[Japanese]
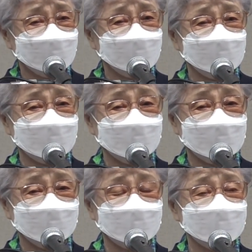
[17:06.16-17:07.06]
だろう
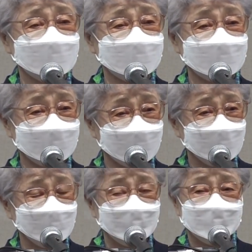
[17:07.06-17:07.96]
子どもたち
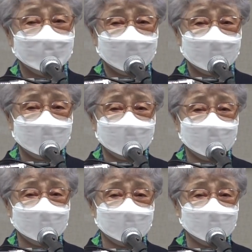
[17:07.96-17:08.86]
が」一
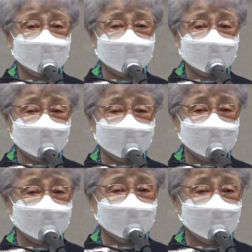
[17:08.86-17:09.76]
緒にお友達と一
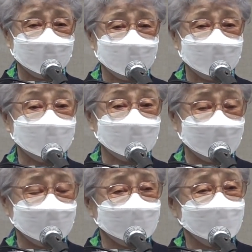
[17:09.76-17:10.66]
緒にこう帰りなが
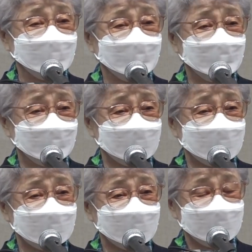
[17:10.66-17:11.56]
ら
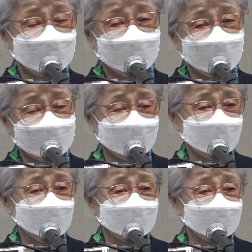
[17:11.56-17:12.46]
キャーって
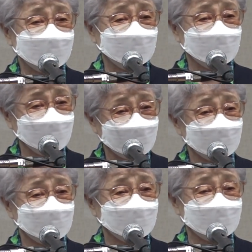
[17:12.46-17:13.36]
騒いでたのか
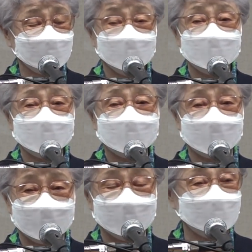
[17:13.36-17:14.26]
なとかって思いな
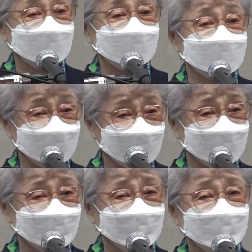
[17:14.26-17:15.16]
がら窓開け
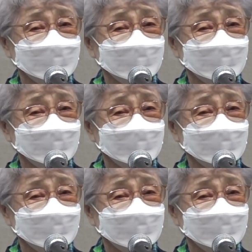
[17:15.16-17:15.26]
て